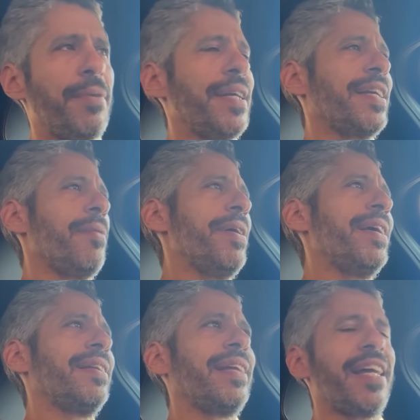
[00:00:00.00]
من
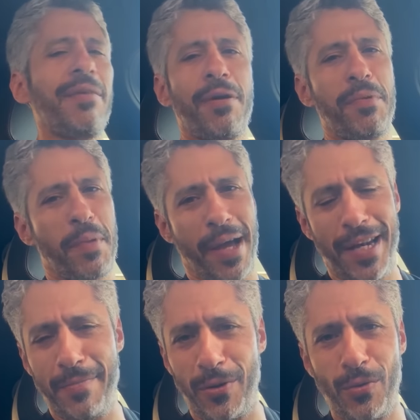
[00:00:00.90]
الجمارك تقريبا بيبقى
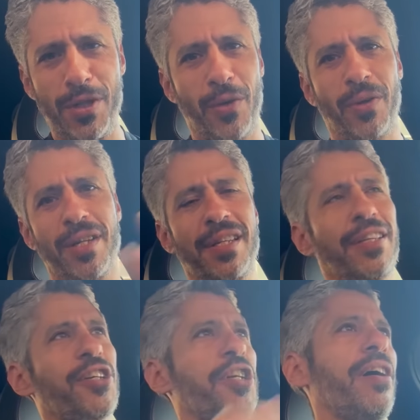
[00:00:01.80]
اقل من التوسان والقصه
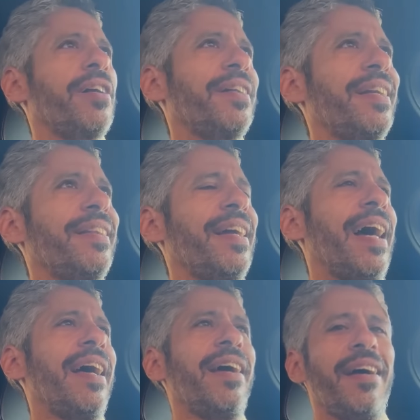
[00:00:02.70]
دي اشتهرت
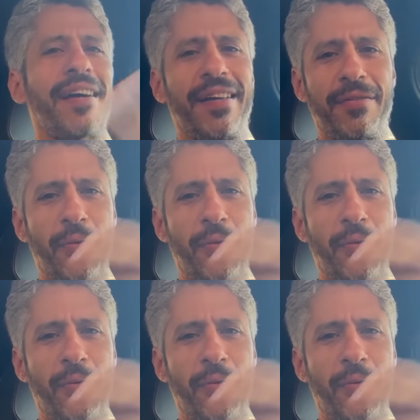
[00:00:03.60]
جدا على